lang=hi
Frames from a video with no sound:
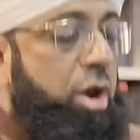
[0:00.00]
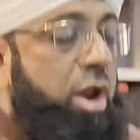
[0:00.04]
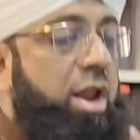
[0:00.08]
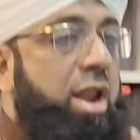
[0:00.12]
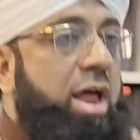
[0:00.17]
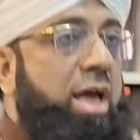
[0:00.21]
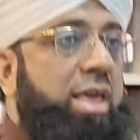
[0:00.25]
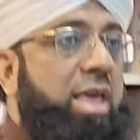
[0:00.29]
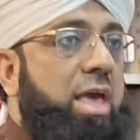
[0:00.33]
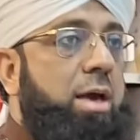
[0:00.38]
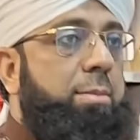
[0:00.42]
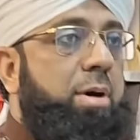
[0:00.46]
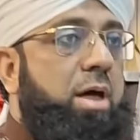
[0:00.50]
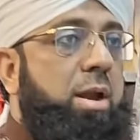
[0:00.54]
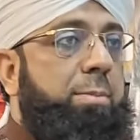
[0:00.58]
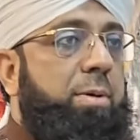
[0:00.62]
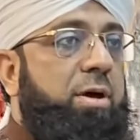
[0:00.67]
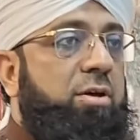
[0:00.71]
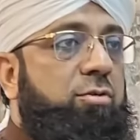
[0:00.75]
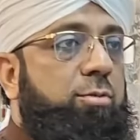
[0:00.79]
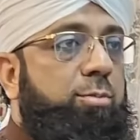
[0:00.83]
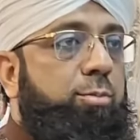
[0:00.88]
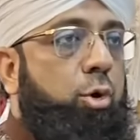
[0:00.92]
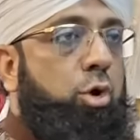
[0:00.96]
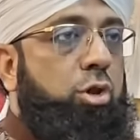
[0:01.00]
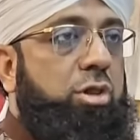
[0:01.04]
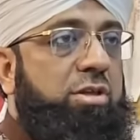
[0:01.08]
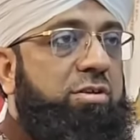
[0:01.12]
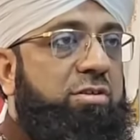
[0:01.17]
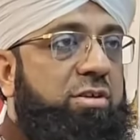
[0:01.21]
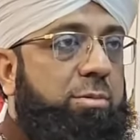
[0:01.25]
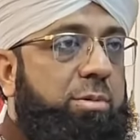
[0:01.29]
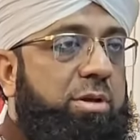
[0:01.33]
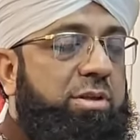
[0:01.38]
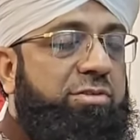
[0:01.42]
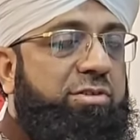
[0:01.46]
कॉर्नर आ गया हमारे पास बहुत
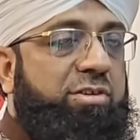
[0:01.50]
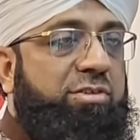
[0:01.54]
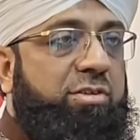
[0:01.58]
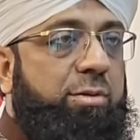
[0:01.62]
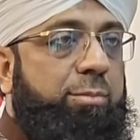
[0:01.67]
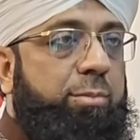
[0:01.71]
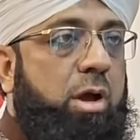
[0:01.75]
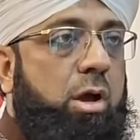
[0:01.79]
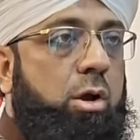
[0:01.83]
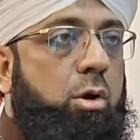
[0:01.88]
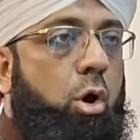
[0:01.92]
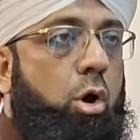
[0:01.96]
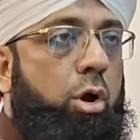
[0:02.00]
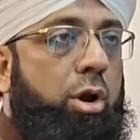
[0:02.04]
ही जबरदस्त किस्म का